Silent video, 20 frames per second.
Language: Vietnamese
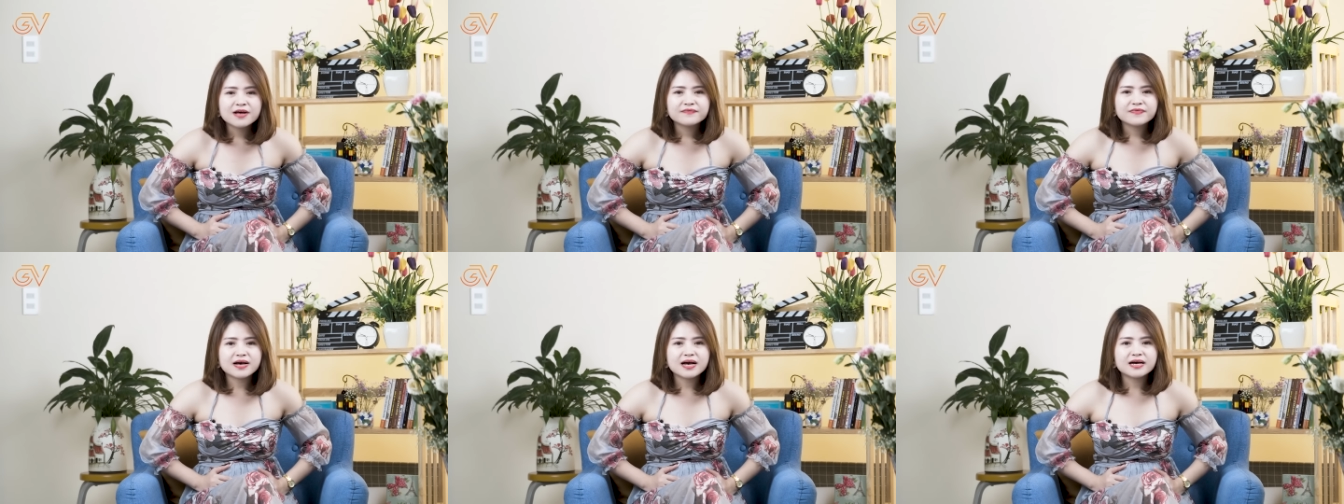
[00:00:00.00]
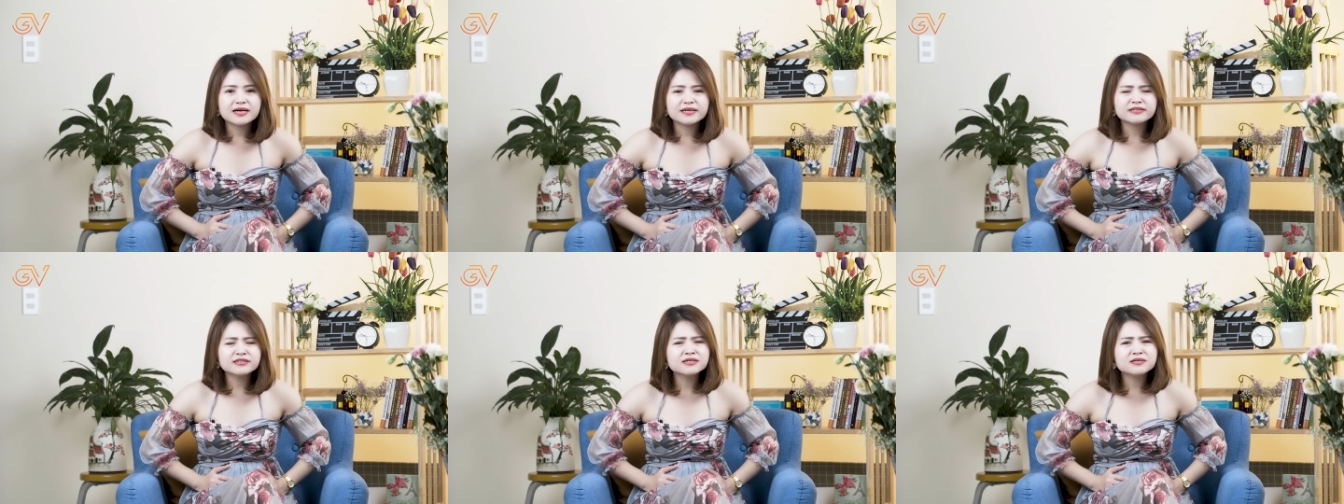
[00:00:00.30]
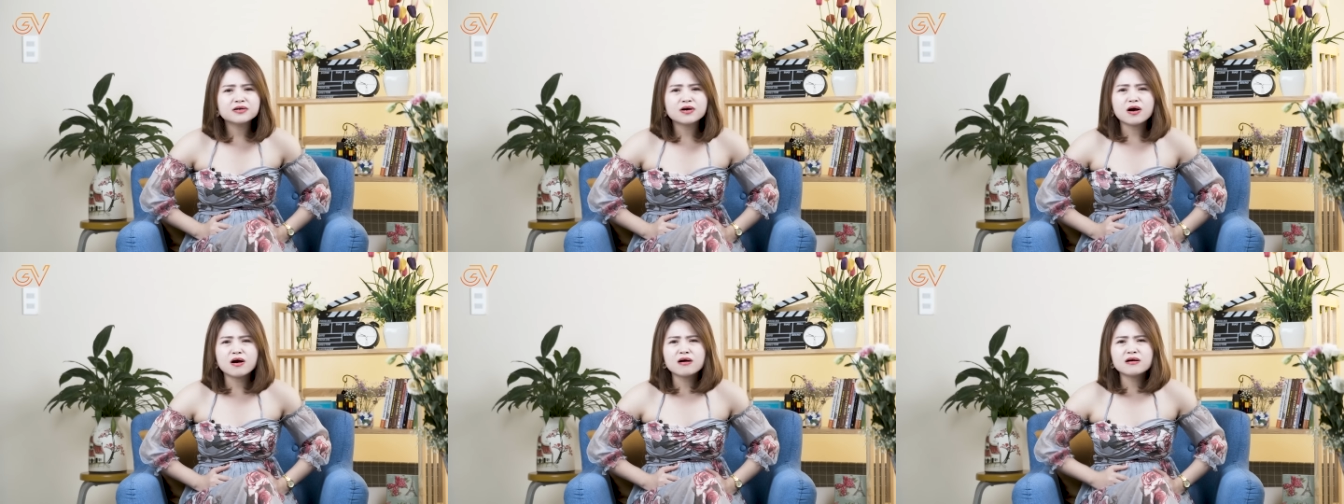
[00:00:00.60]
và
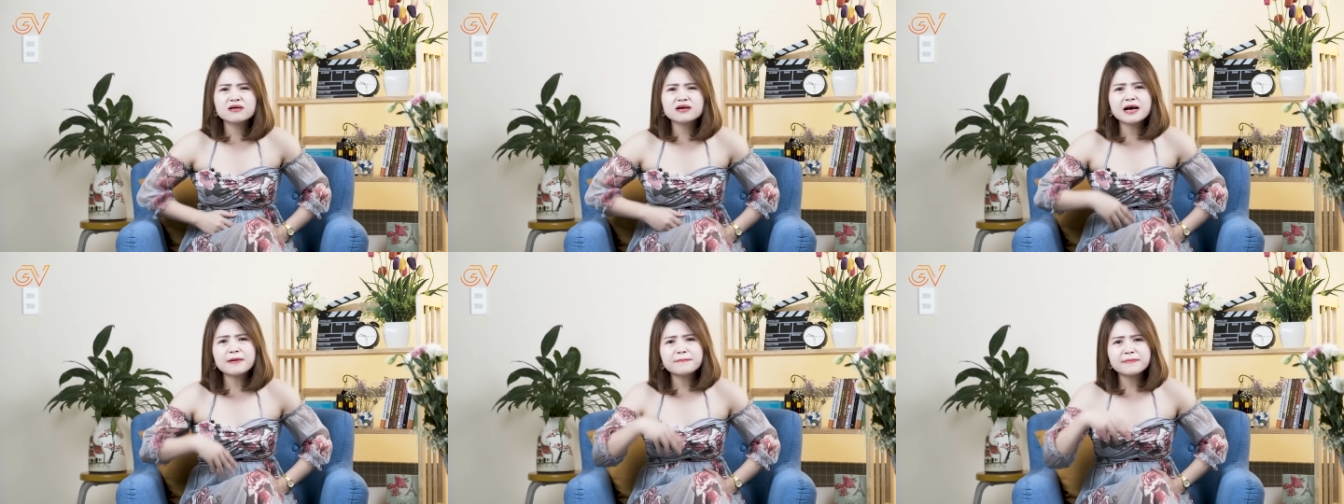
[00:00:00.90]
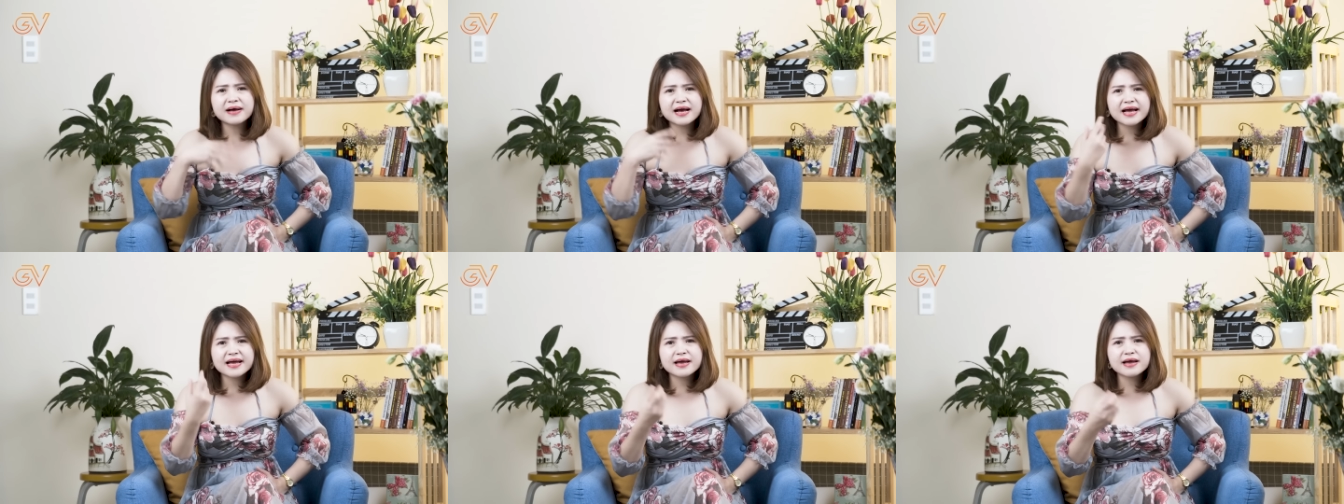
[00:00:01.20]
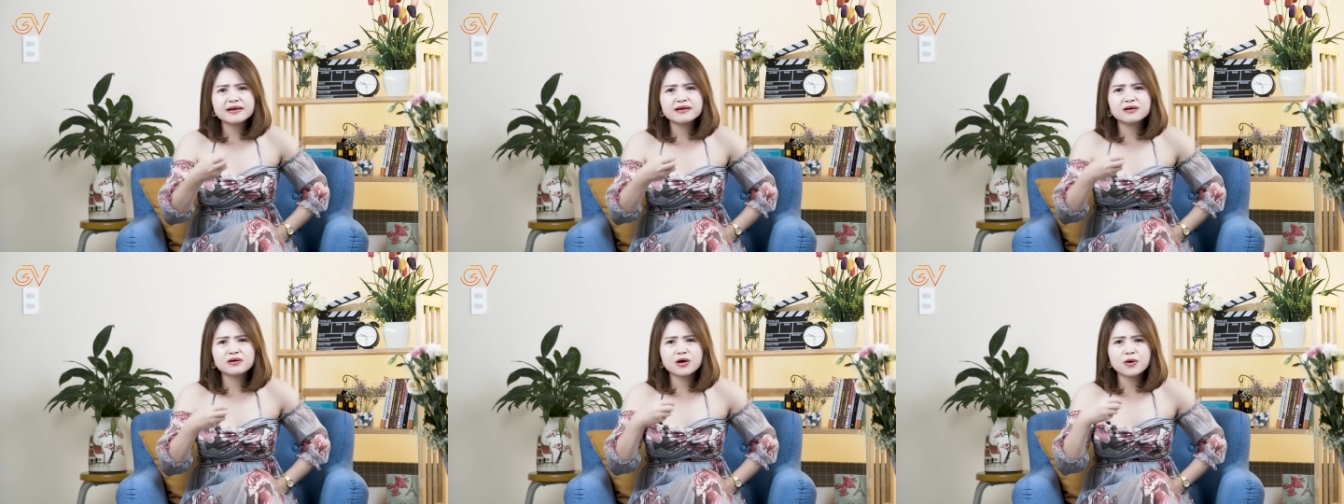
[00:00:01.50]
đừng có ngậm ngay
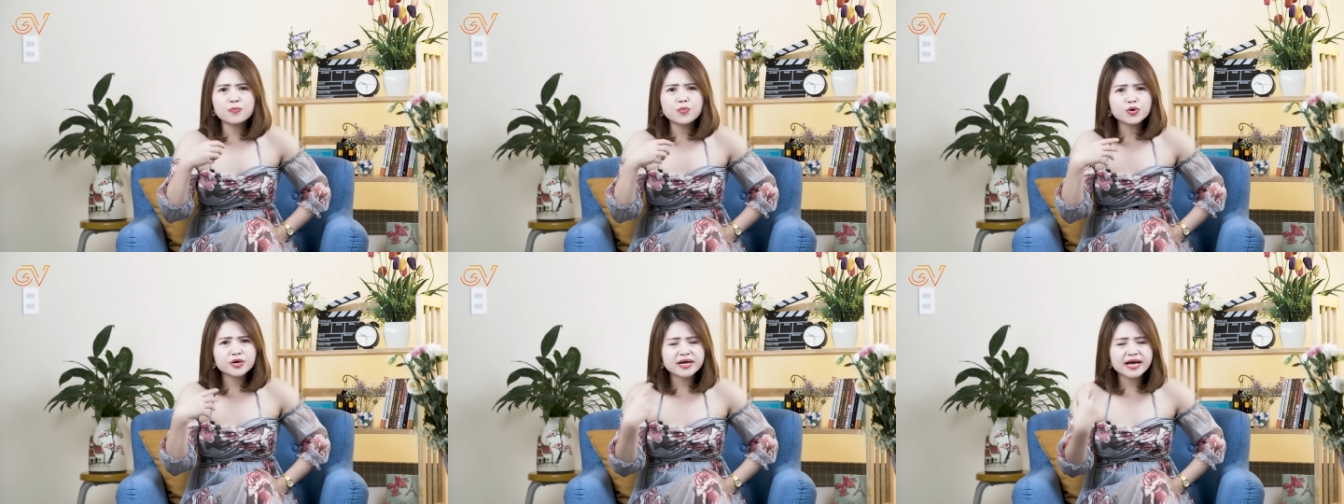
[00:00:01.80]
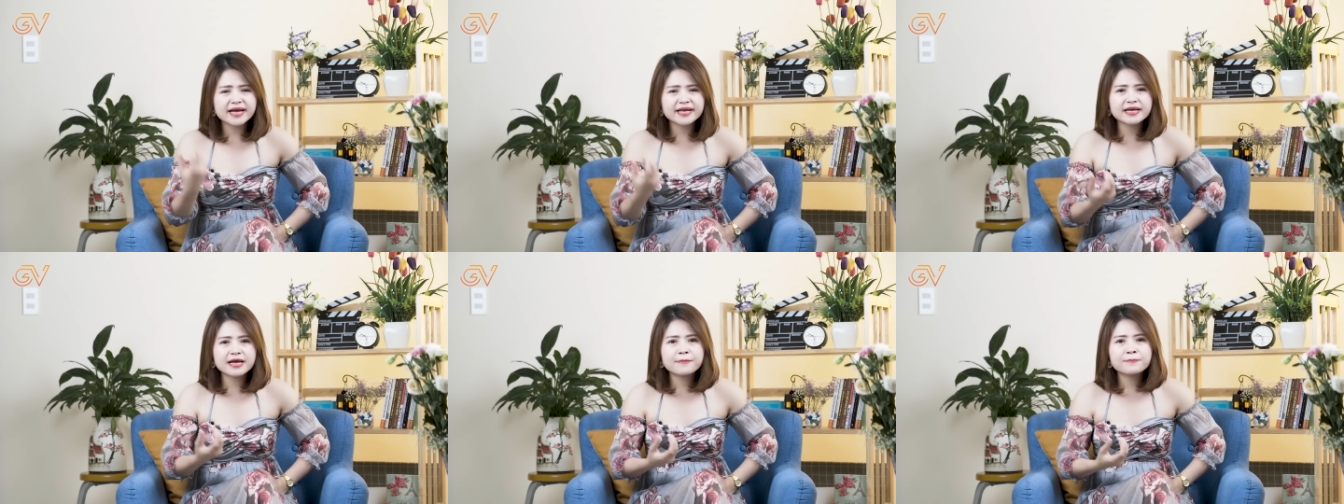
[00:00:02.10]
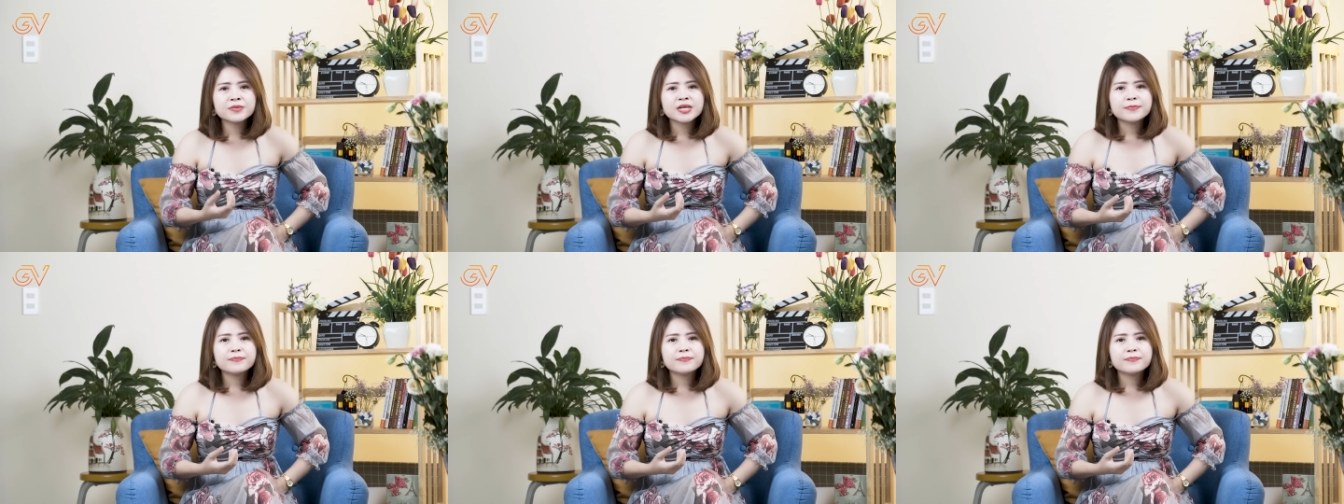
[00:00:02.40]
hay đừng có mút ngay nhé